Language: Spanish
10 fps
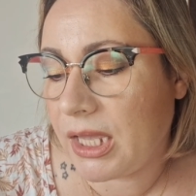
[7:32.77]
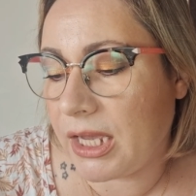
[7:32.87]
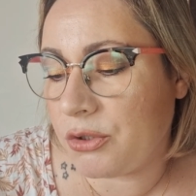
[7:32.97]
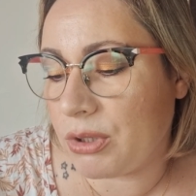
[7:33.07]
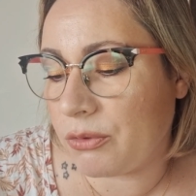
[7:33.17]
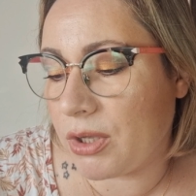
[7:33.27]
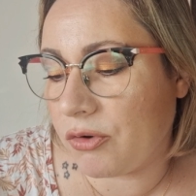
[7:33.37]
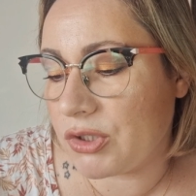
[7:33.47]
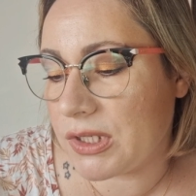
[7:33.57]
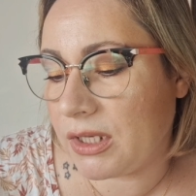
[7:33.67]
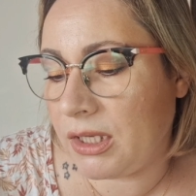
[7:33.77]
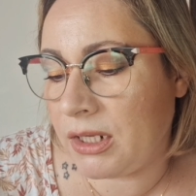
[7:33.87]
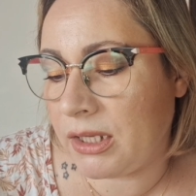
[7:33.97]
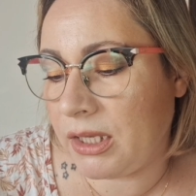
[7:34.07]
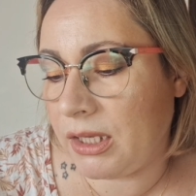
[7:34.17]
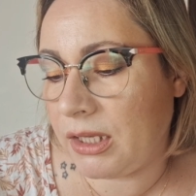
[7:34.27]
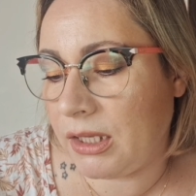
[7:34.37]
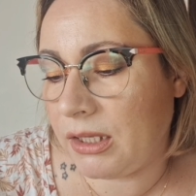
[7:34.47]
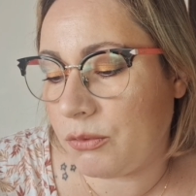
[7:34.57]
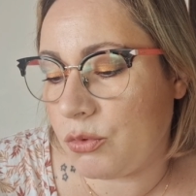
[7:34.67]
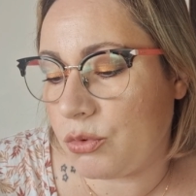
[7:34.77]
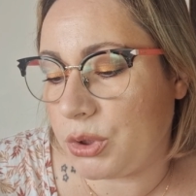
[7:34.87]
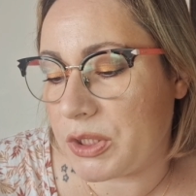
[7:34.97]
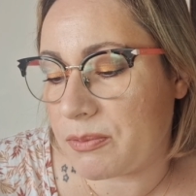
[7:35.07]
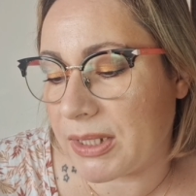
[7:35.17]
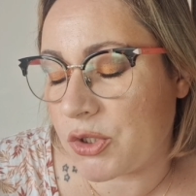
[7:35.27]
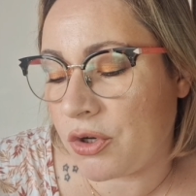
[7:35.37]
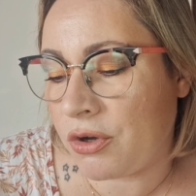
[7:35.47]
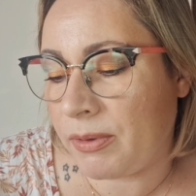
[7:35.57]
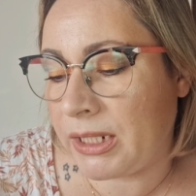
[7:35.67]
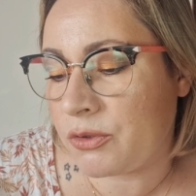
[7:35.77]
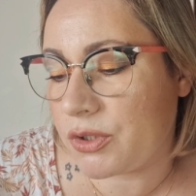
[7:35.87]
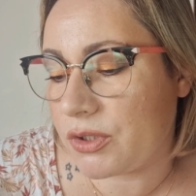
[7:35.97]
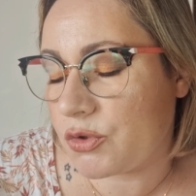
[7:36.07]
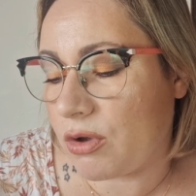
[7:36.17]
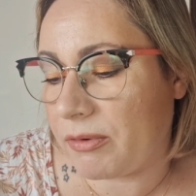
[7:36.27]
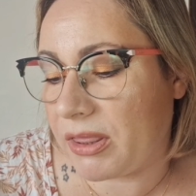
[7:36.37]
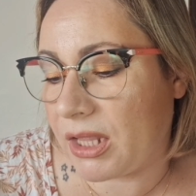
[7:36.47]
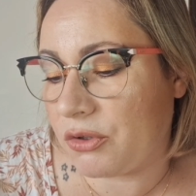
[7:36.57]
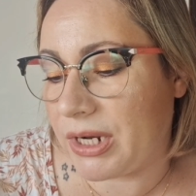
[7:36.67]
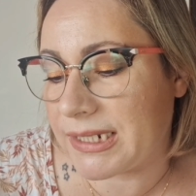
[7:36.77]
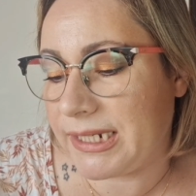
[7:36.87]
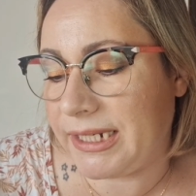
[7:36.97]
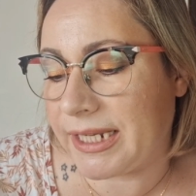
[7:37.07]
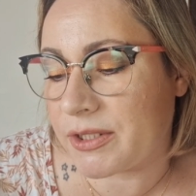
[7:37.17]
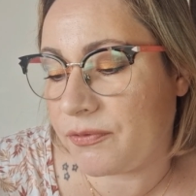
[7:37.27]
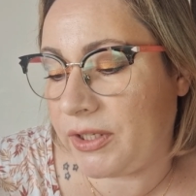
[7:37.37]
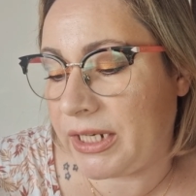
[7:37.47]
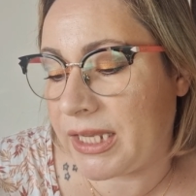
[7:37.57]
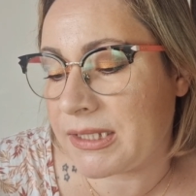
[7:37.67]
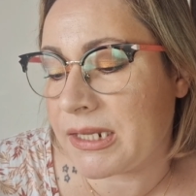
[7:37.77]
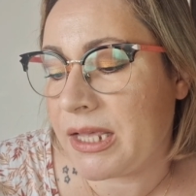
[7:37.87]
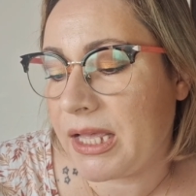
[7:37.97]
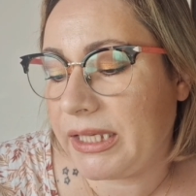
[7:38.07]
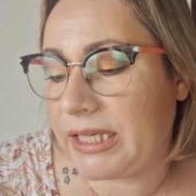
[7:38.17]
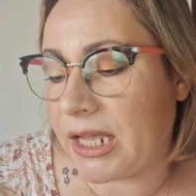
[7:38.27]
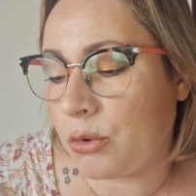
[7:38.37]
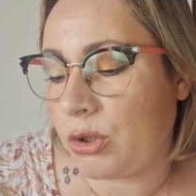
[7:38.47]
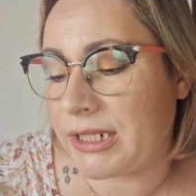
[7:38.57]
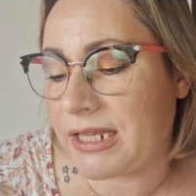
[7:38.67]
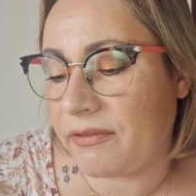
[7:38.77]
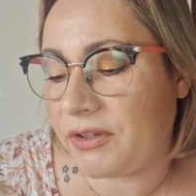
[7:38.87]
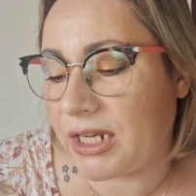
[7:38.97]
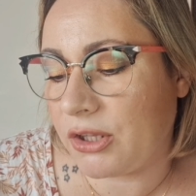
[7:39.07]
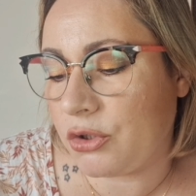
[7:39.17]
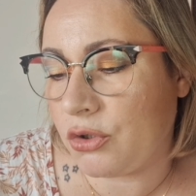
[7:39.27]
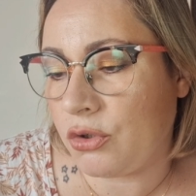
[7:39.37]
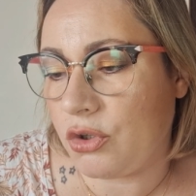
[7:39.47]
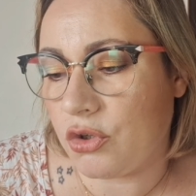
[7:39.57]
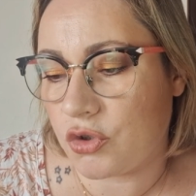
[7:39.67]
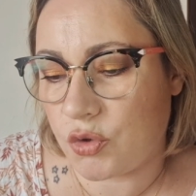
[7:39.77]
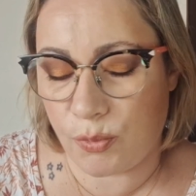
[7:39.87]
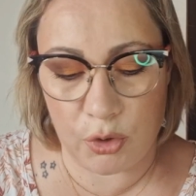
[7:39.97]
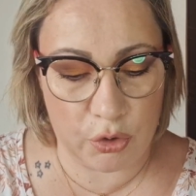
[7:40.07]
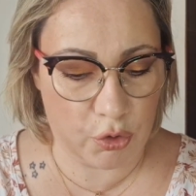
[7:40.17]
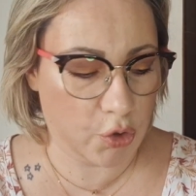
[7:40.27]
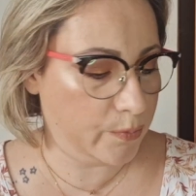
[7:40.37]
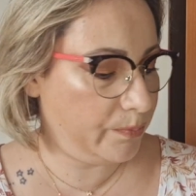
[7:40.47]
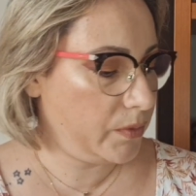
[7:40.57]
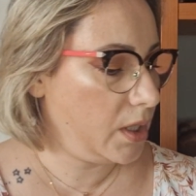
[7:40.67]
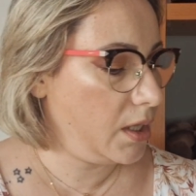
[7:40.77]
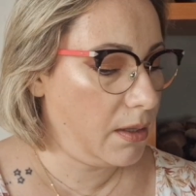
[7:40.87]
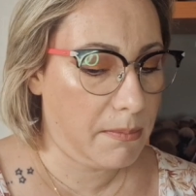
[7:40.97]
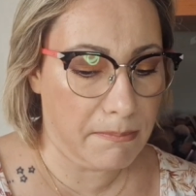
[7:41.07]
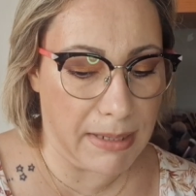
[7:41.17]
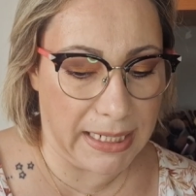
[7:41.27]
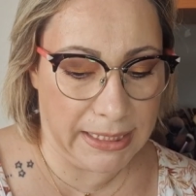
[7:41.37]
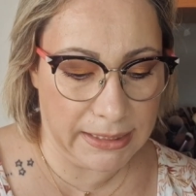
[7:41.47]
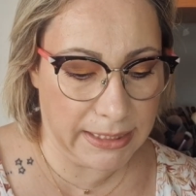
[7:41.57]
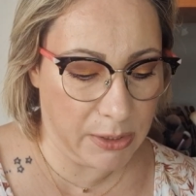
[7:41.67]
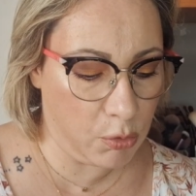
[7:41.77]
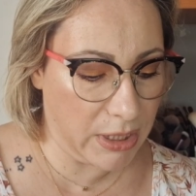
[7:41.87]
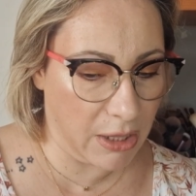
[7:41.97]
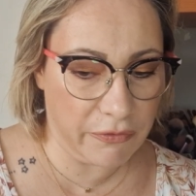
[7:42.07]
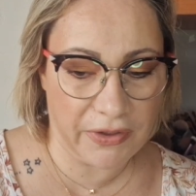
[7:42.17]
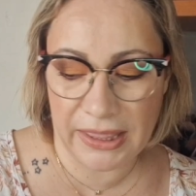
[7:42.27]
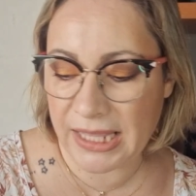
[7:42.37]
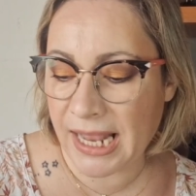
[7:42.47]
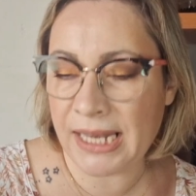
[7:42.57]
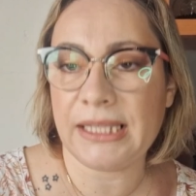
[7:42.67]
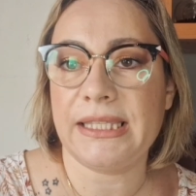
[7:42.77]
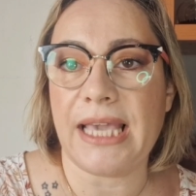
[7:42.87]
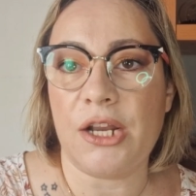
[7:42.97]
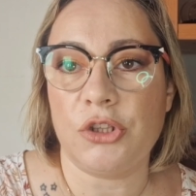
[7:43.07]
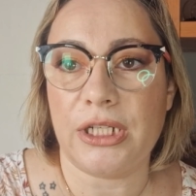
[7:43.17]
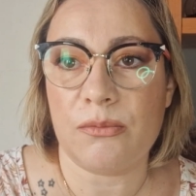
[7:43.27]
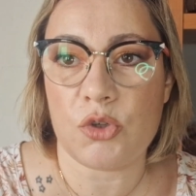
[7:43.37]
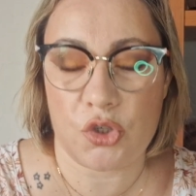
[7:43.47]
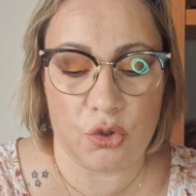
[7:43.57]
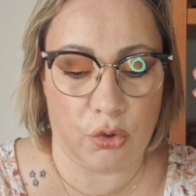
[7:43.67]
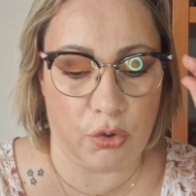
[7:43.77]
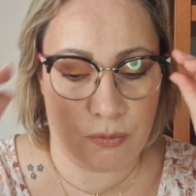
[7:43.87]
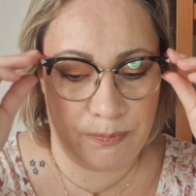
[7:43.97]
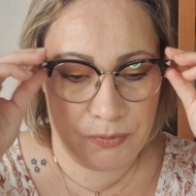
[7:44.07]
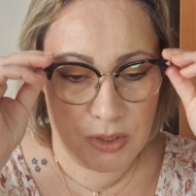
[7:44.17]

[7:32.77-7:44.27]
ayudando a conseguir eh, un cutis más joven, suavizando las líneas finas y arrugas y afinando los poros. Vale, de cuidado facial ya lo tenemos todo.